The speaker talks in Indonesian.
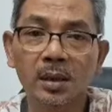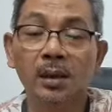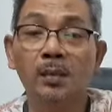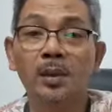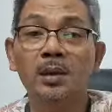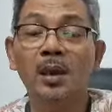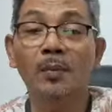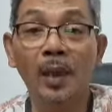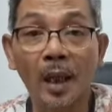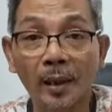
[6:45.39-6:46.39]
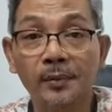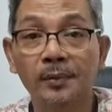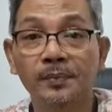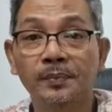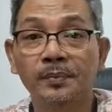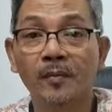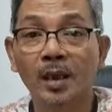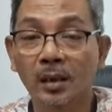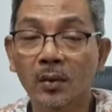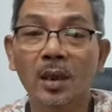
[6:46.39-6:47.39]
statement sampean.
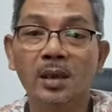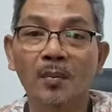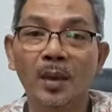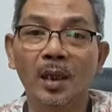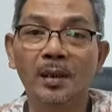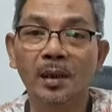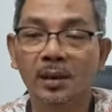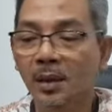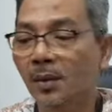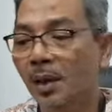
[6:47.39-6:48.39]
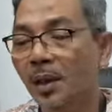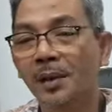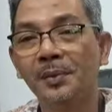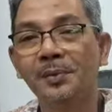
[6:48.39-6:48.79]
Tahu nggak sampean? Nggak tahu lah.